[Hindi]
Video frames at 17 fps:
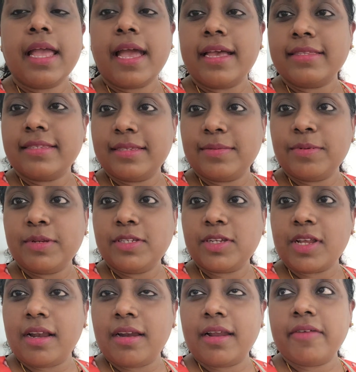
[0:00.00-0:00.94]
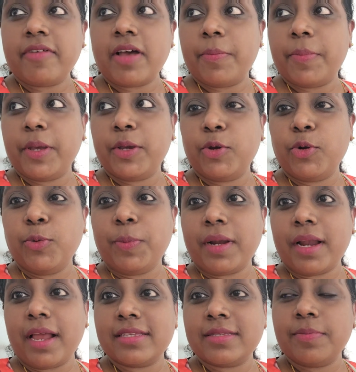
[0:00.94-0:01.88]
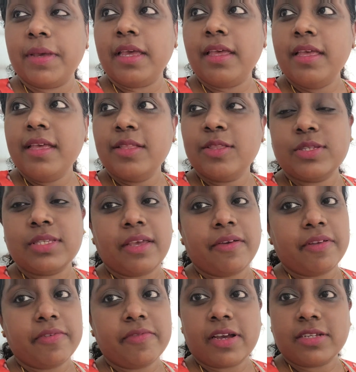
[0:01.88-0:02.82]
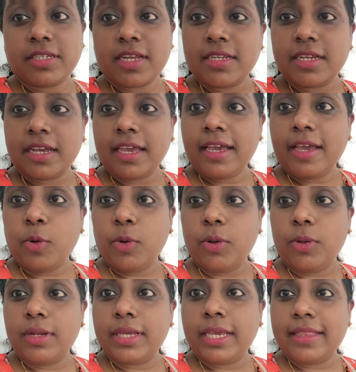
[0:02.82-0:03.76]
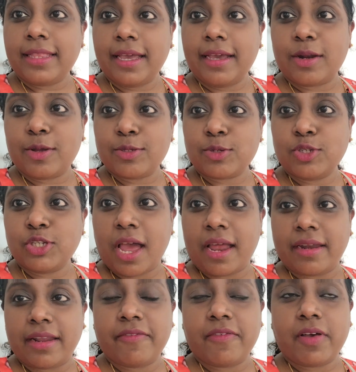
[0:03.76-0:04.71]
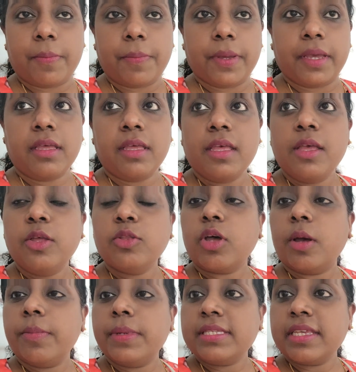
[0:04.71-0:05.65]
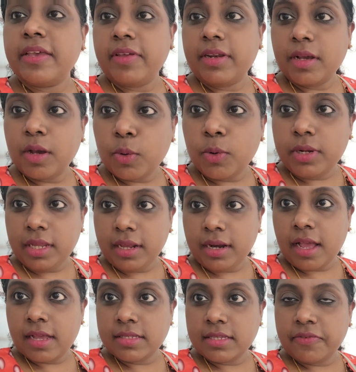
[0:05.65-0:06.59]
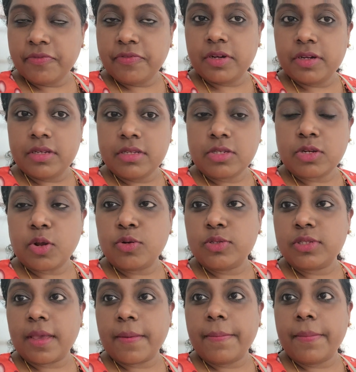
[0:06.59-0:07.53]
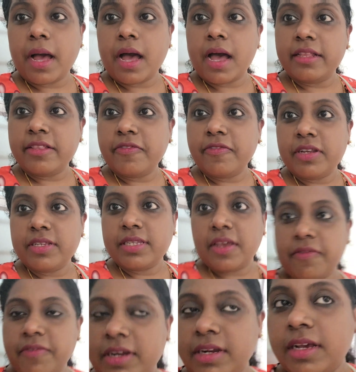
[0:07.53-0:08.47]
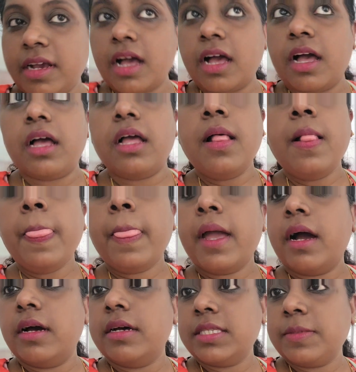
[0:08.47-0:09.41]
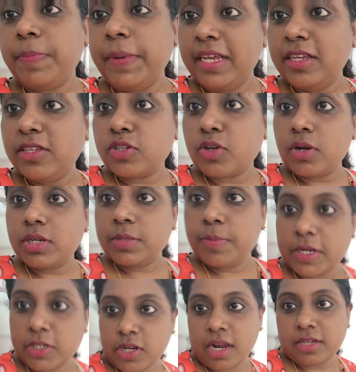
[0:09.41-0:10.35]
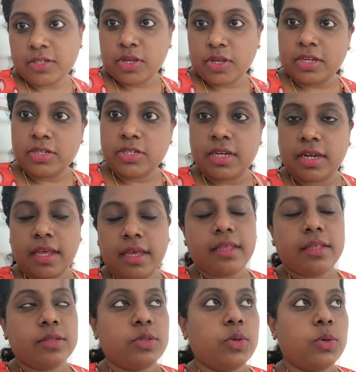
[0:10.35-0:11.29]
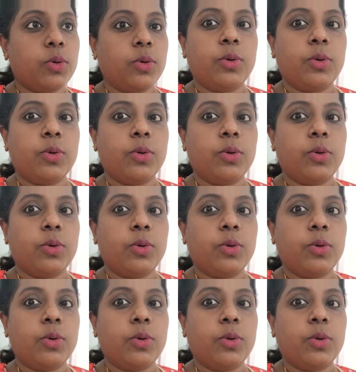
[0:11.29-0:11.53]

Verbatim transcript: ऐसे चल रहा है वहाँ पे ग्रुप क्लास में तो जेविन वहाँ जा जाके खोल के देख रहा है उसको जाना है वहाँ पे तो अभी जेवियन का ओटी क्लास है फर्स्ट और उसके बाद फिर जेवियन का स्पीच और स्पेशल एजुकेशन है तो